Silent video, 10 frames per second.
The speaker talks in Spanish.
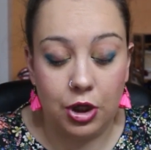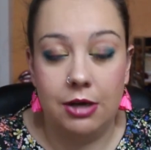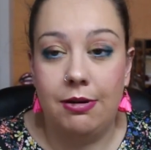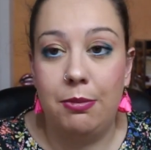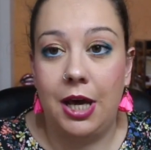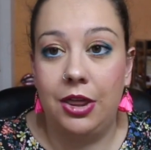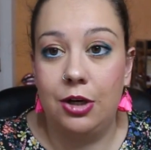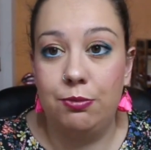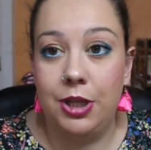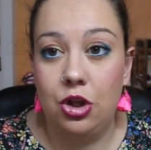porque iba a
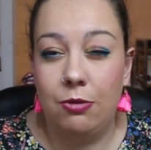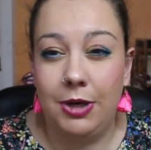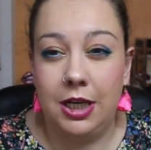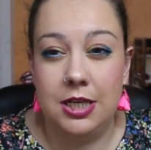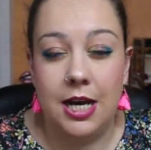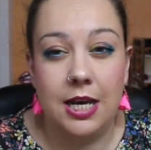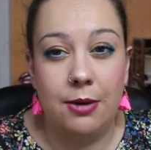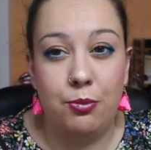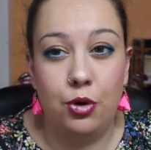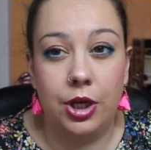hacer un pedido en
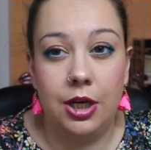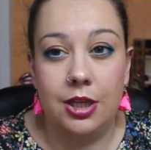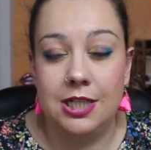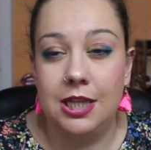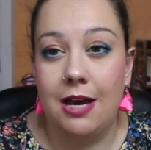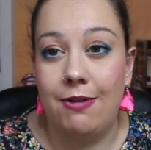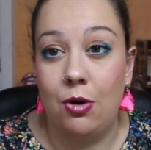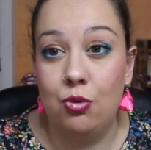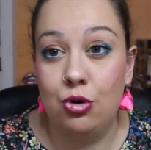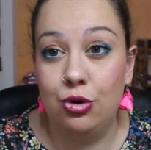maquillalia porque
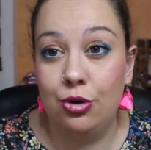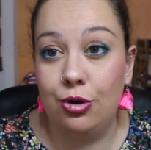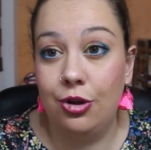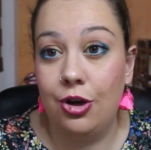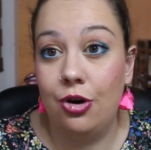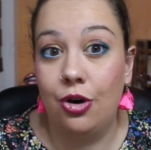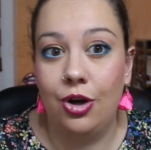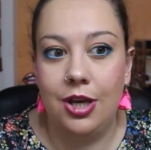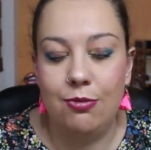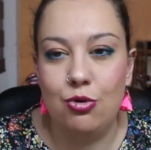necesitaba un contorno de
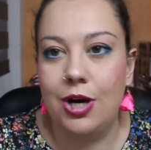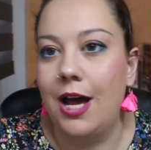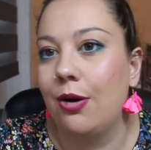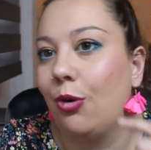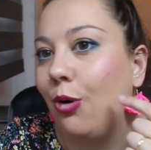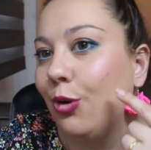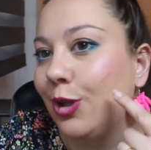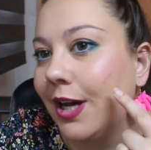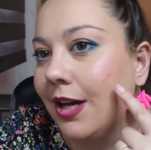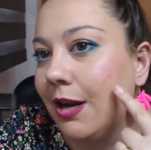ojos y buscar
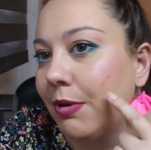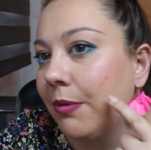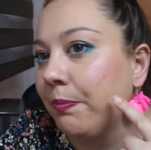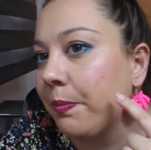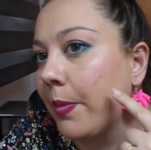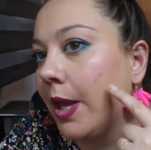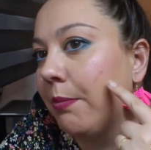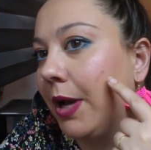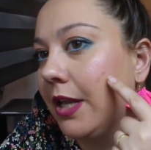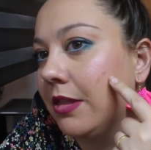otra crema
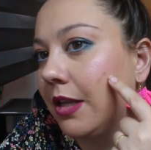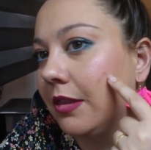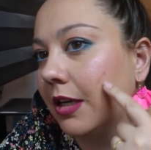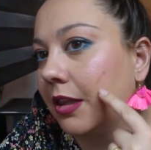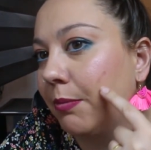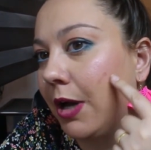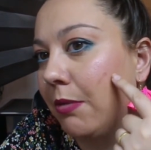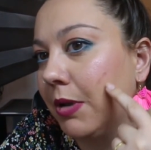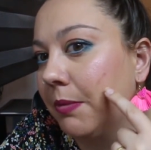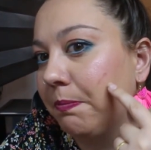para intentar
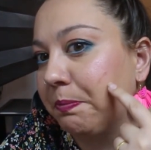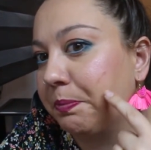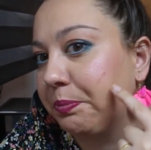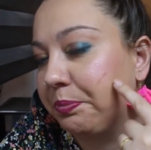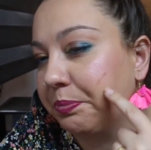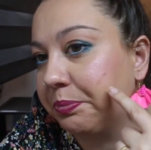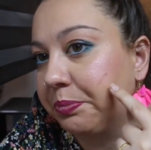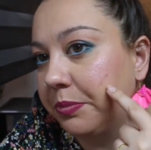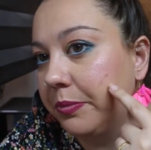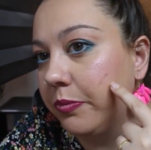taparme
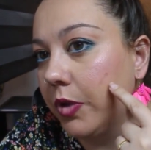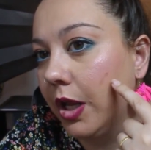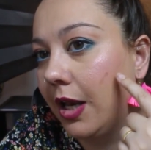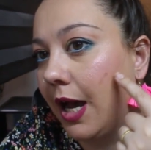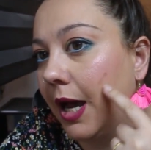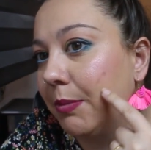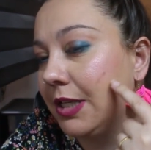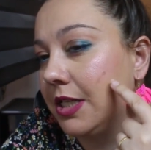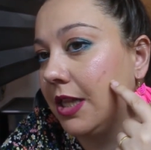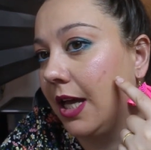la
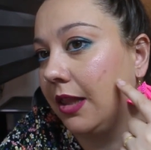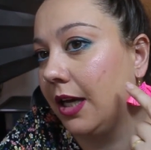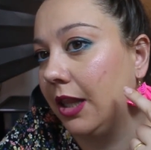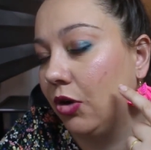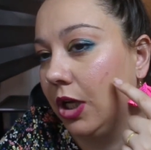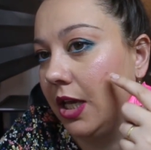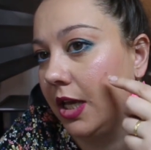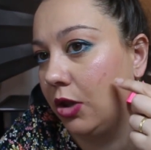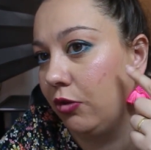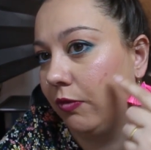manchita esta que tengo aquí,
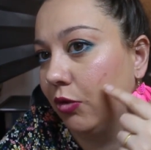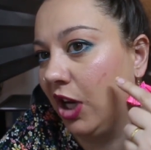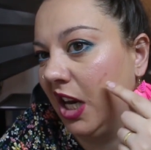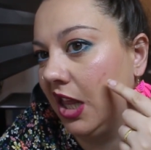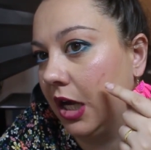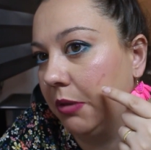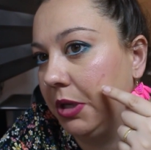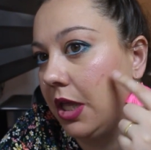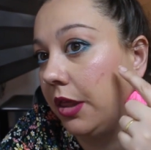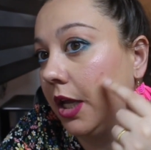que esto fue una herida que
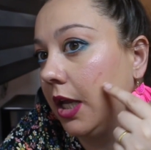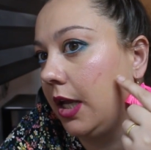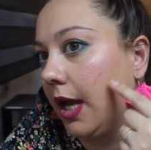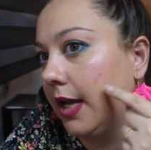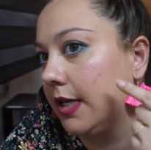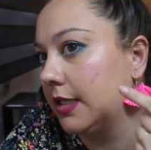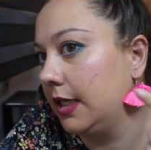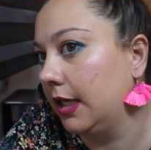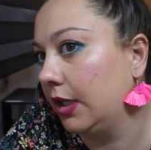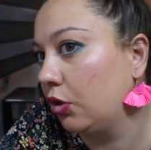me hice y ahí
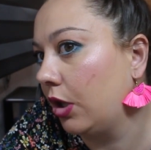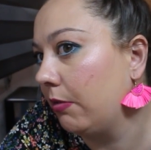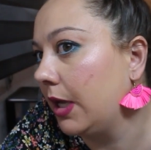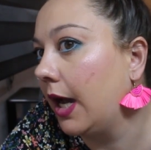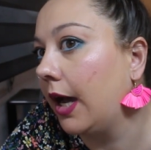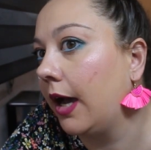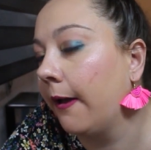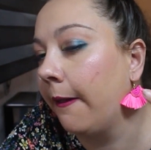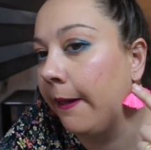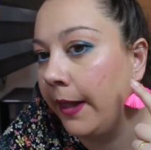sigue
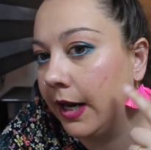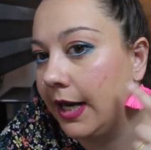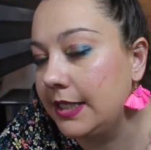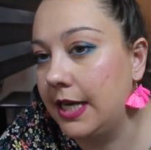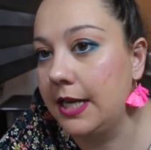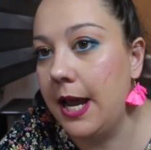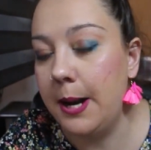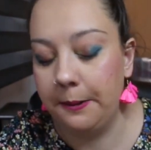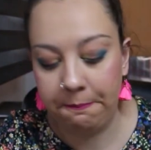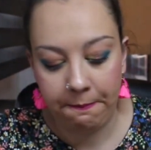todavía la
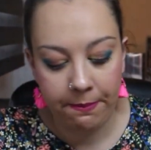señal.